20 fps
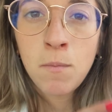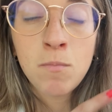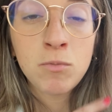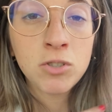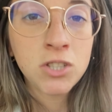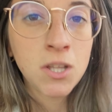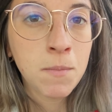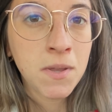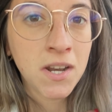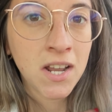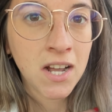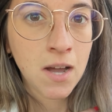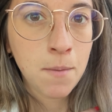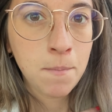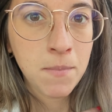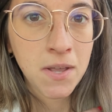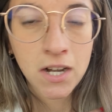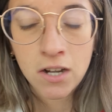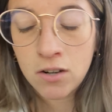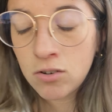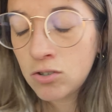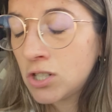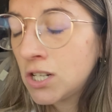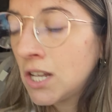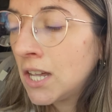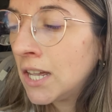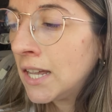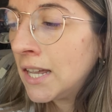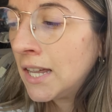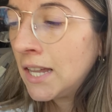Vamos también a cambiarnos,
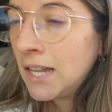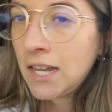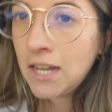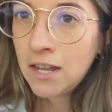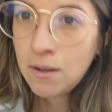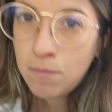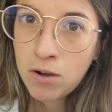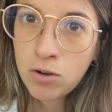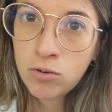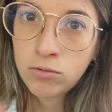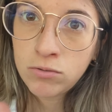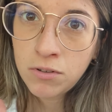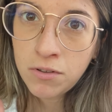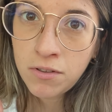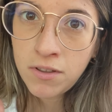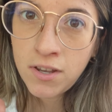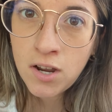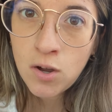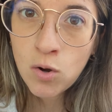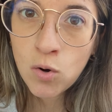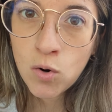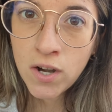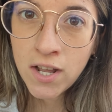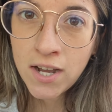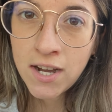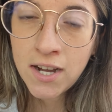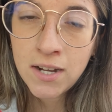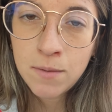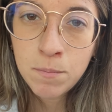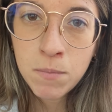eh, va a conducir
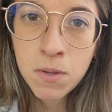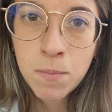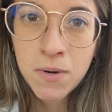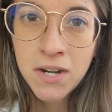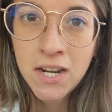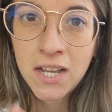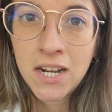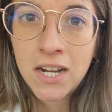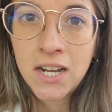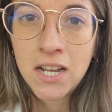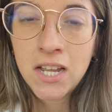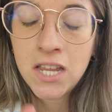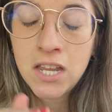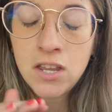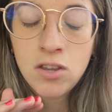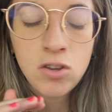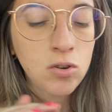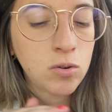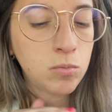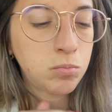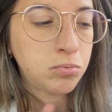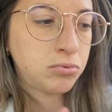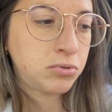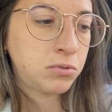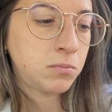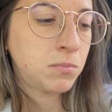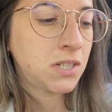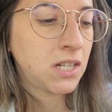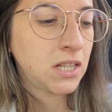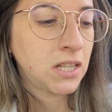ahora mi pareja y yo
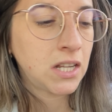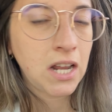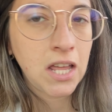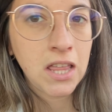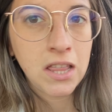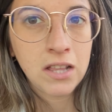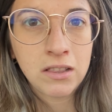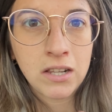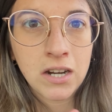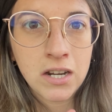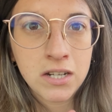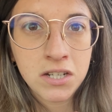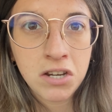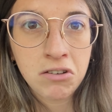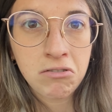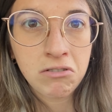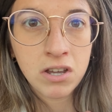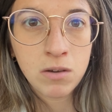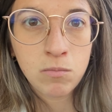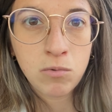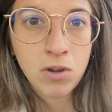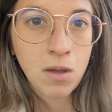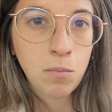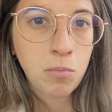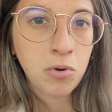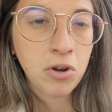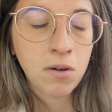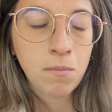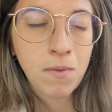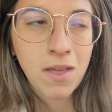pues, me sentaré ahí detrás, creo que voy a
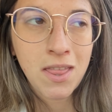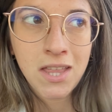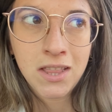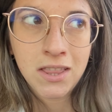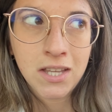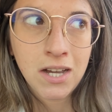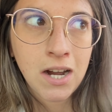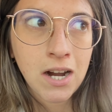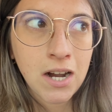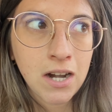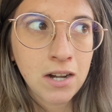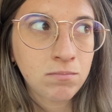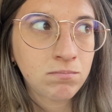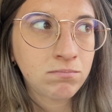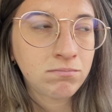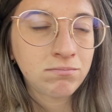ponerme a editar